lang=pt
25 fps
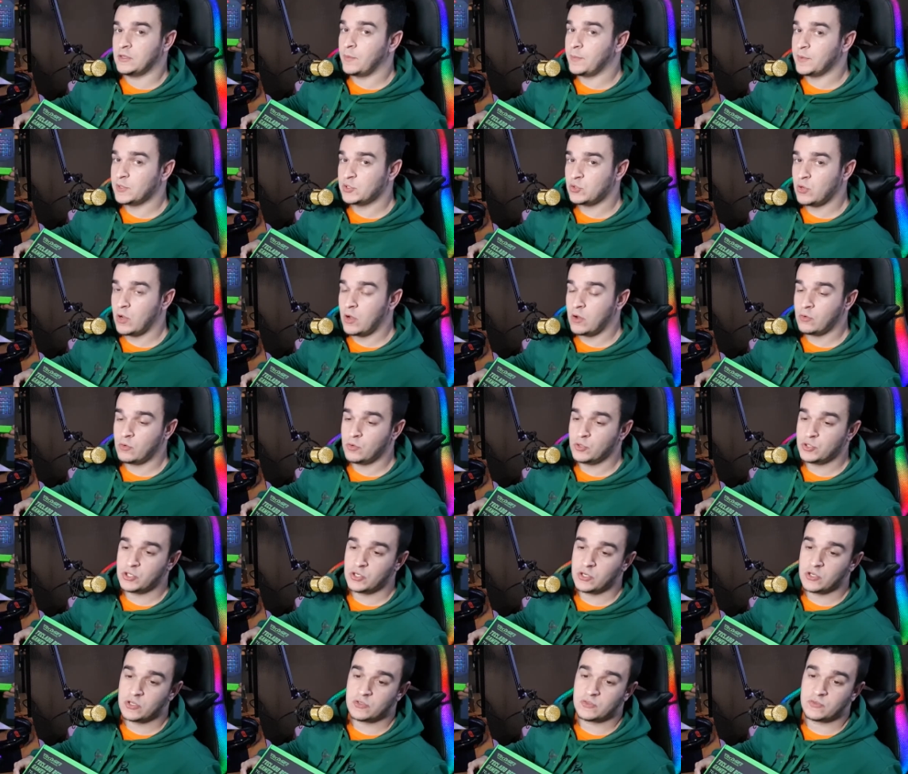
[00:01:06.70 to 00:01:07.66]
Então, pessoal,
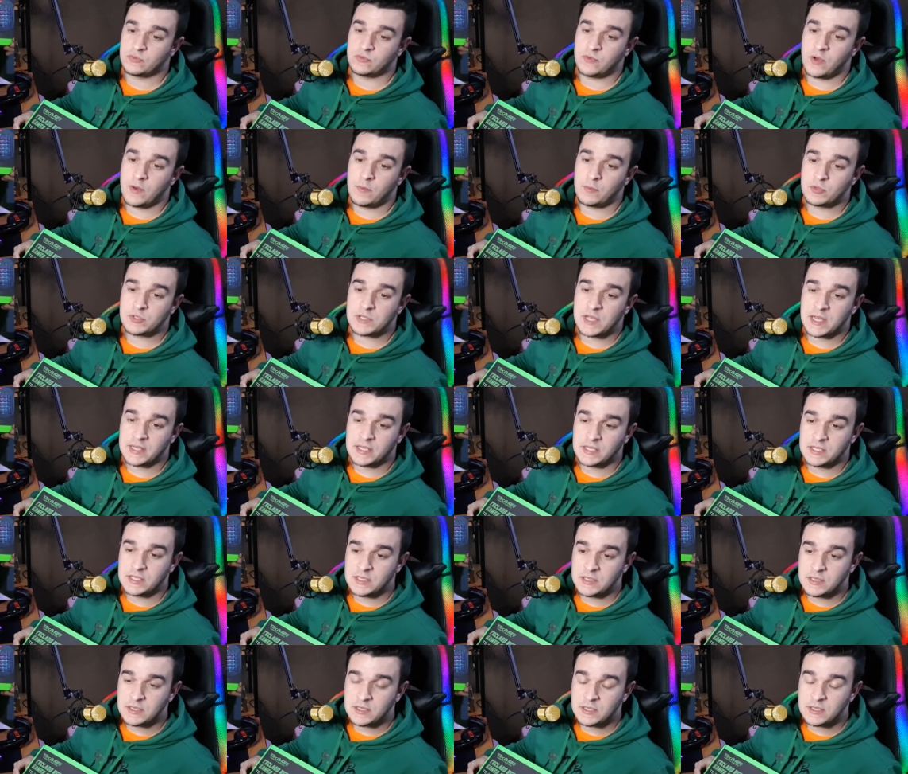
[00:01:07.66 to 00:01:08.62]
hoje nós vamos
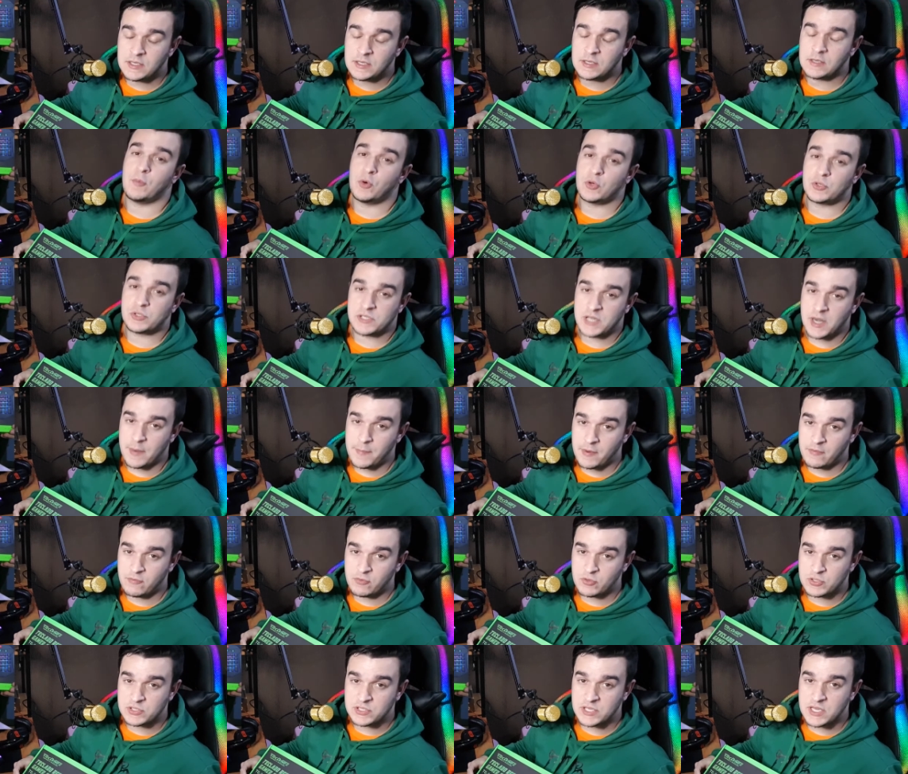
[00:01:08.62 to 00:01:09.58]
aqui mostrar para
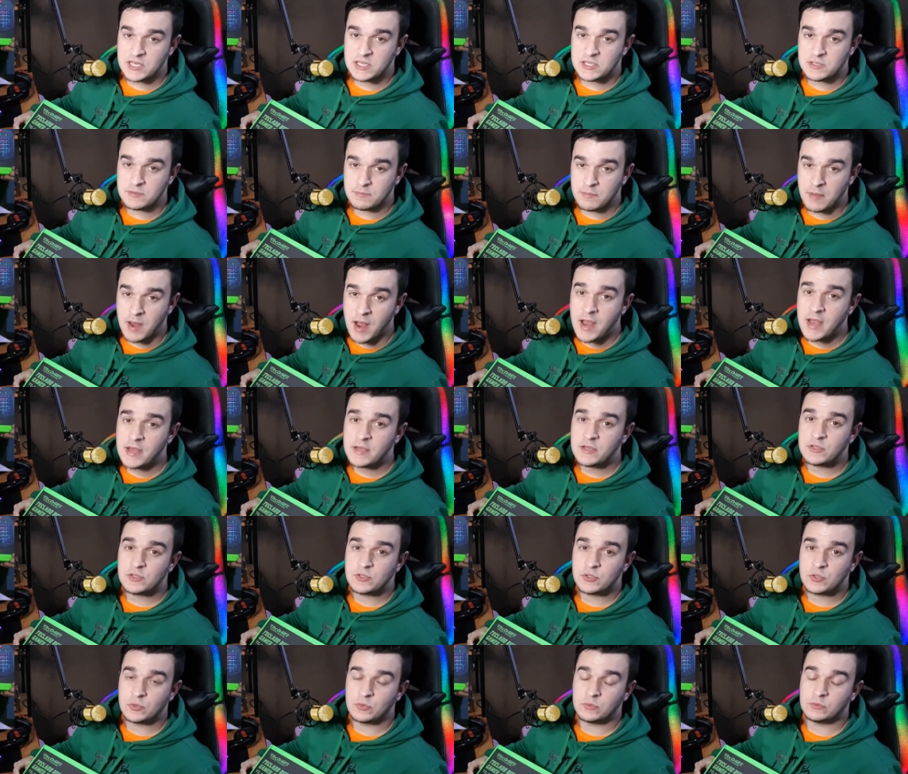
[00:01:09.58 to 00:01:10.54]
vocês
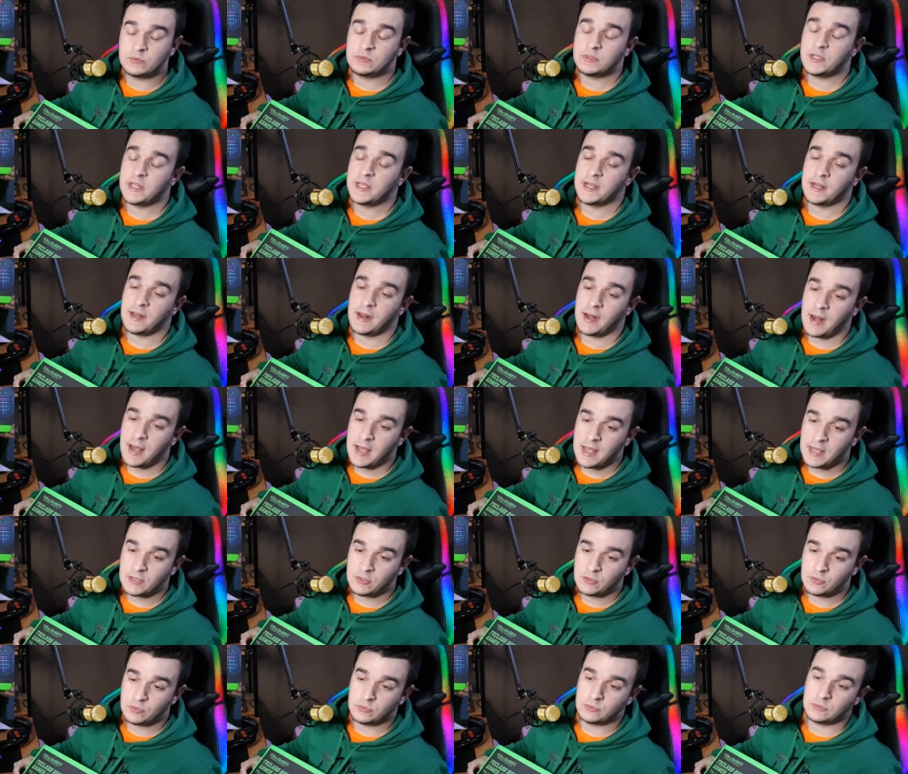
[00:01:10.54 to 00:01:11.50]
mais um
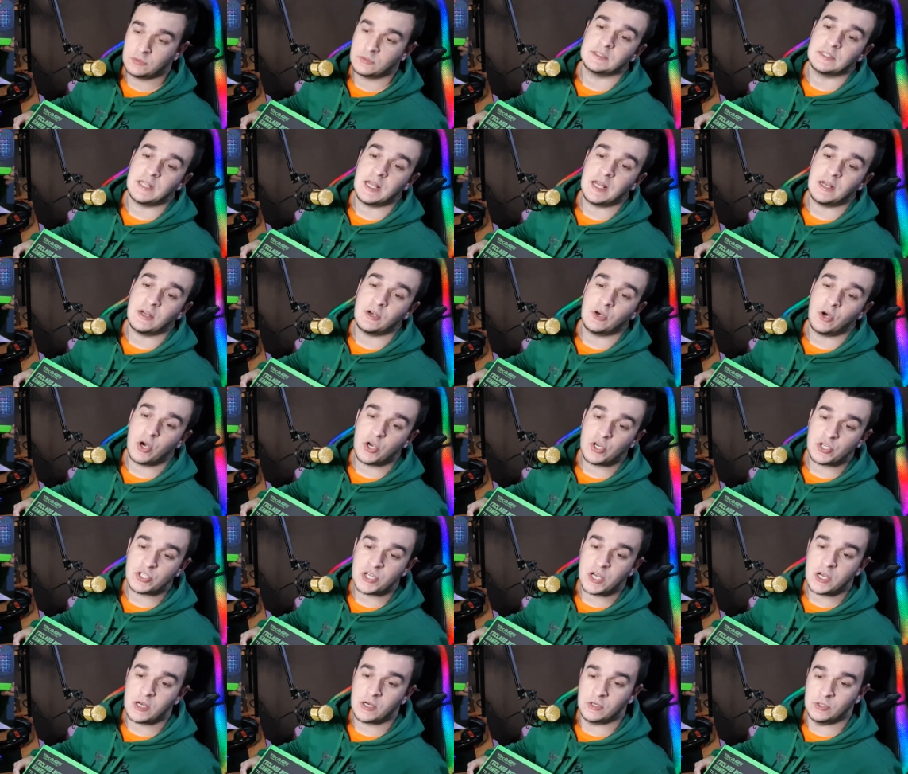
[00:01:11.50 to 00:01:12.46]
teclado da
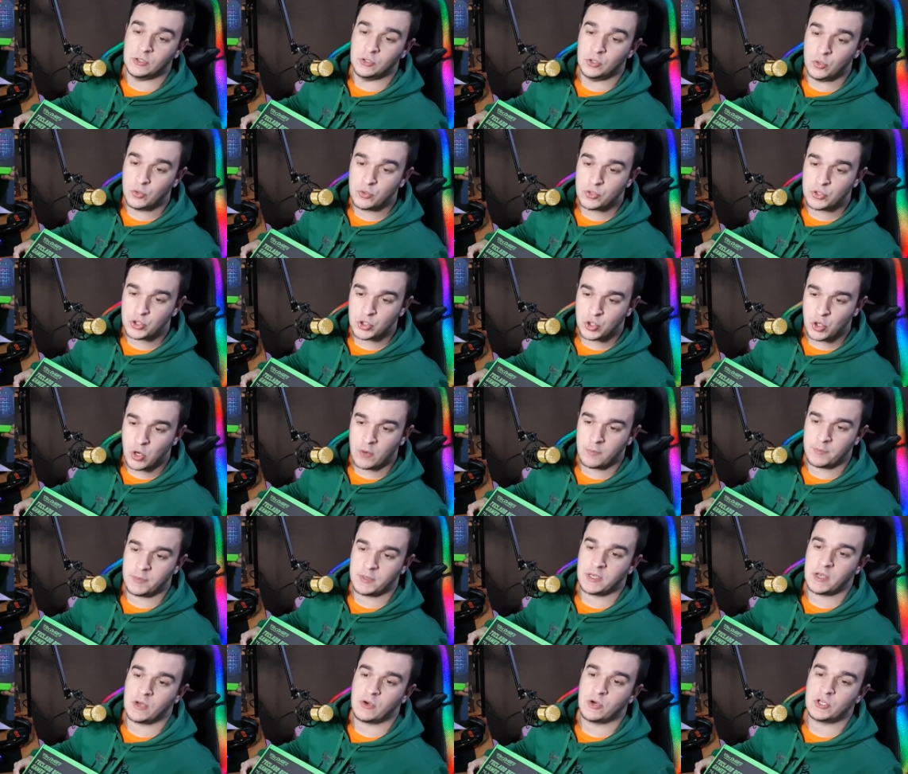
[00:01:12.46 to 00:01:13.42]
loja Look
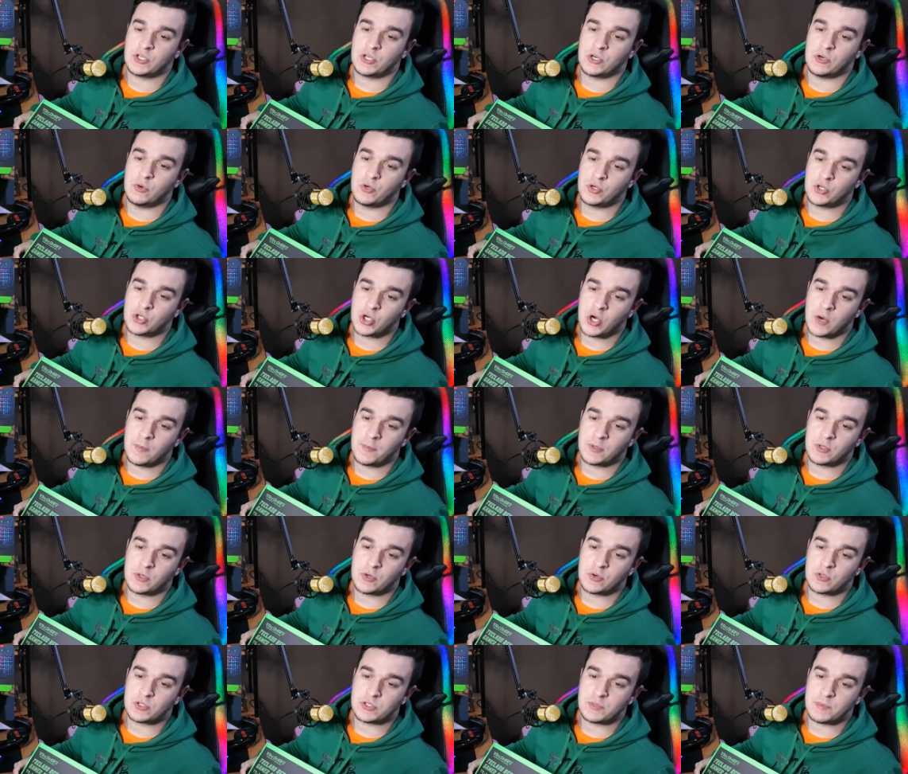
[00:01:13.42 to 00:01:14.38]
Shop, que a loja Look Shop
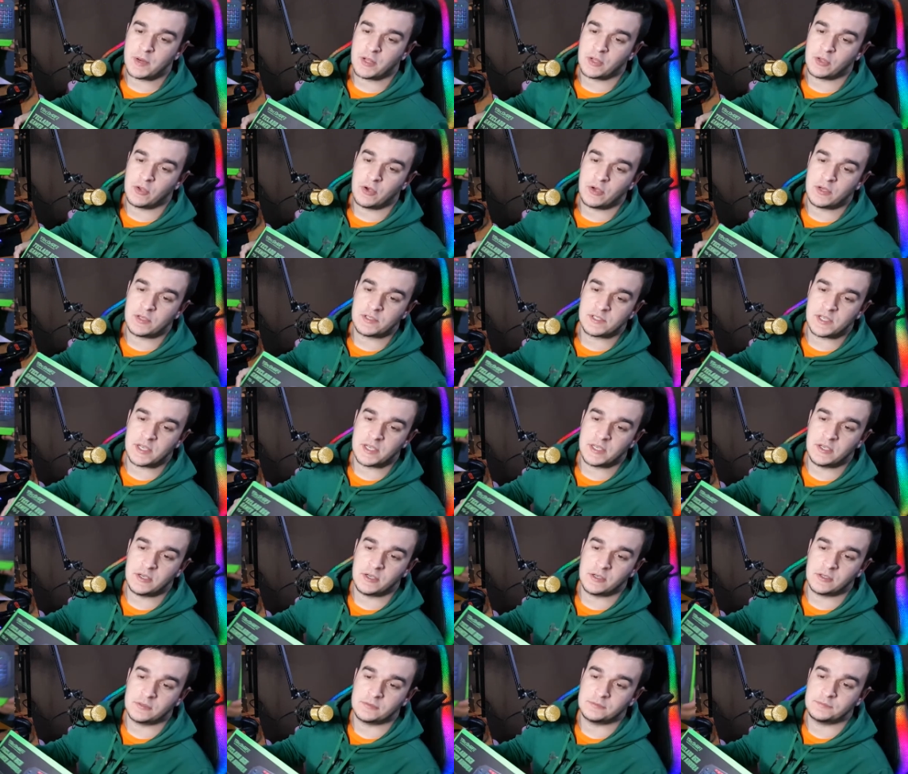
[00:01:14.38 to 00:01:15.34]
trouxe para nós
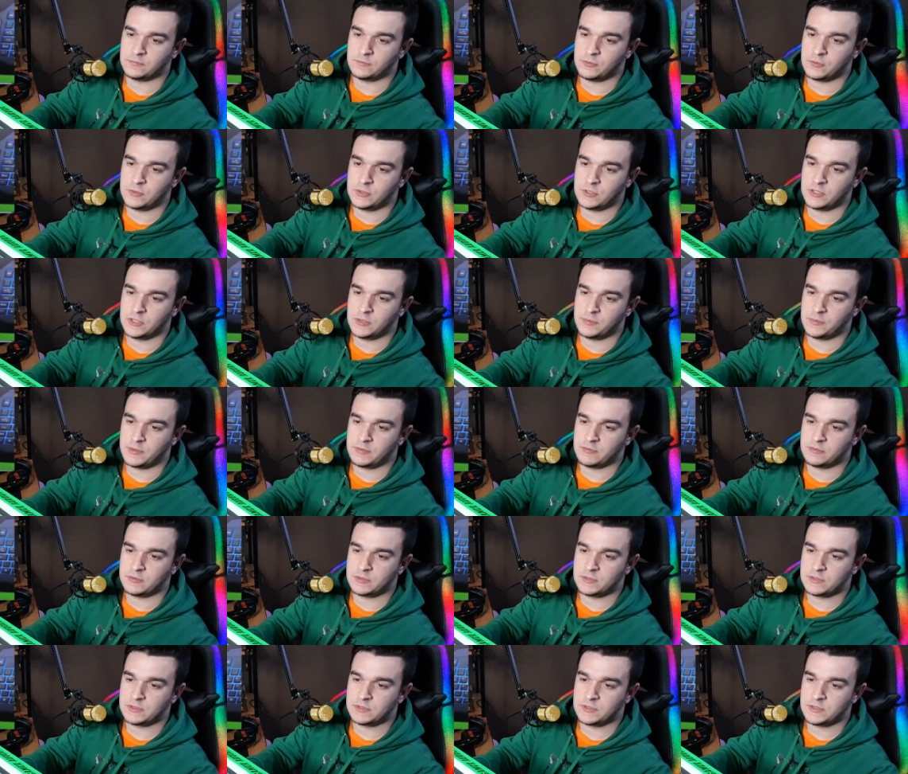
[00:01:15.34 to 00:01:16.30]
aí, ó, focando para
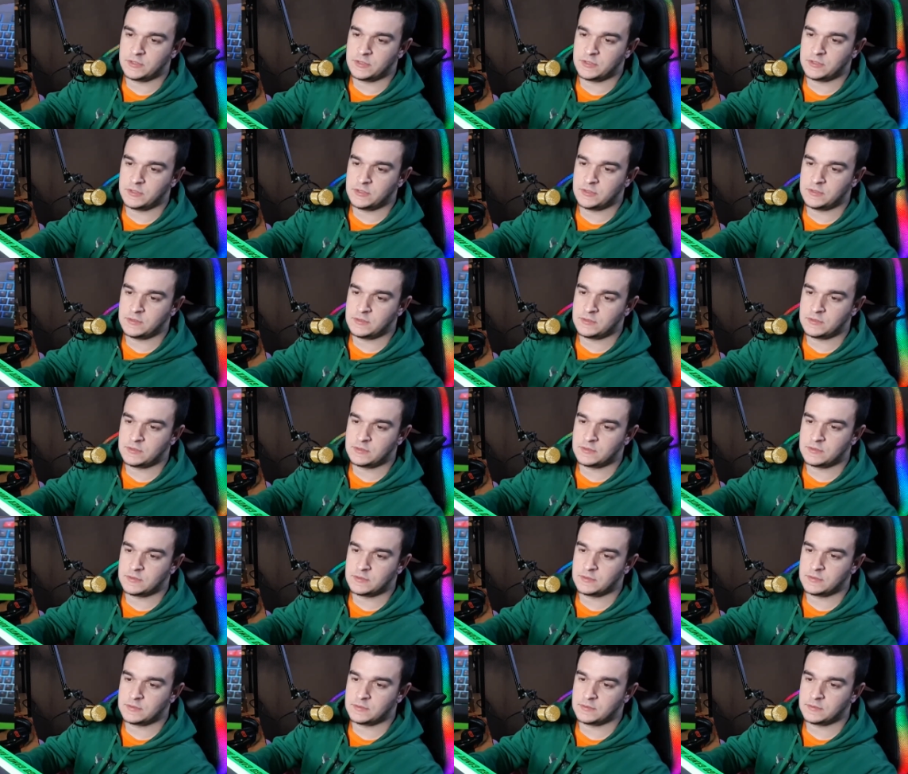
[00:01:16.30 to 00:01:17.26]

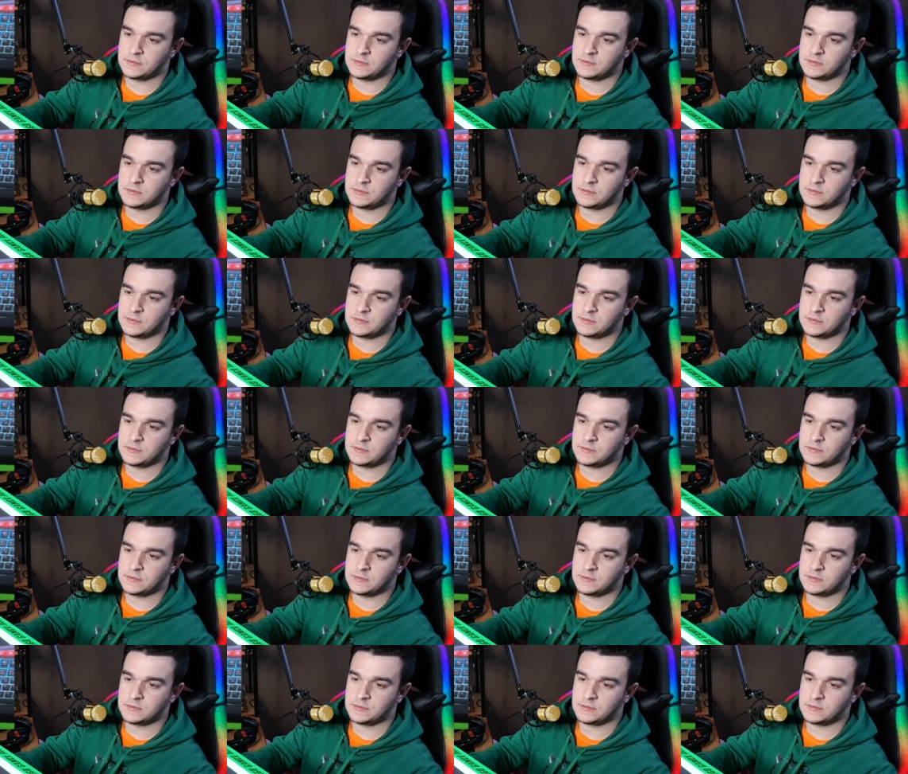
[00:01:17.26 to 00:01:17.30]
vocês